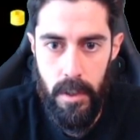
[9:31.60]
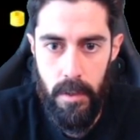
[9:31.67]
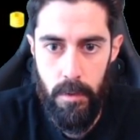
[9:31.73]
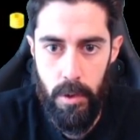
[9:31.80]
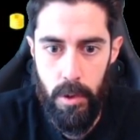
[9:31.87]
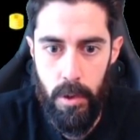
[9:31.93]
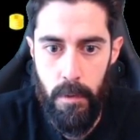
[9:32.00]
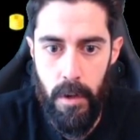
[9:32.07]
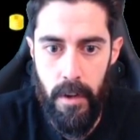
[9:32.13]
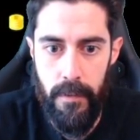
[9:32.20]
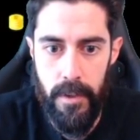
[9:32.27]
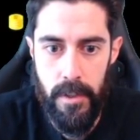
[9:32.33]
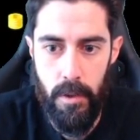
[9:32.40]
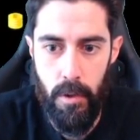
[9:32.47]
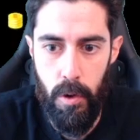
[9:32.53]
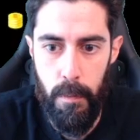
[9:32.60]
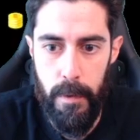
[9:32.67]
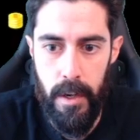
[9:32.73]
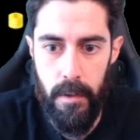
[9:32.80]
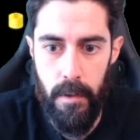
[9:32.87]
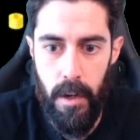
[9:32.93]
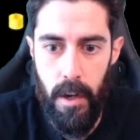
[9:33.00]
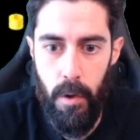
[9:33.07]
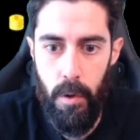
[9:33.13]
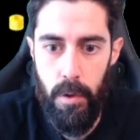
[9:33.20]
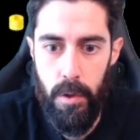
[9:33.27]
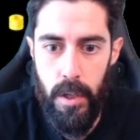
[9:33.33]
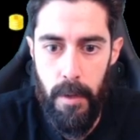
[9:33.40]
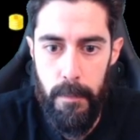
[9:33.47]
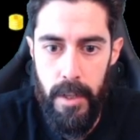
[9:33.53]
iki şey vuruş Kafasını kopardı. Aa
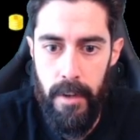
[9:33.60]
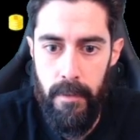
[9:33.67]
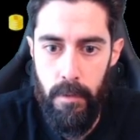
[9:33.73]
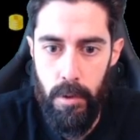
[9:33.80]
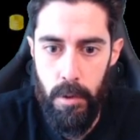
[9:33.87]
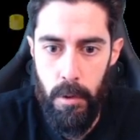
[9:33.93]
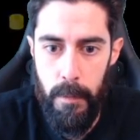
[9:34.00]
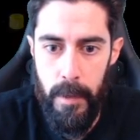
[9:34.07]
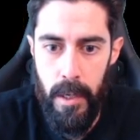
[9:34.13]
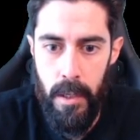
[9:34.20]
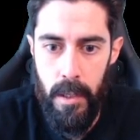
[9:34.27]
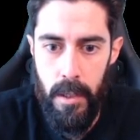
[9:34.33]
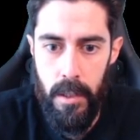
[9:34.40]
ölürken bir daha mı vurdu o bana?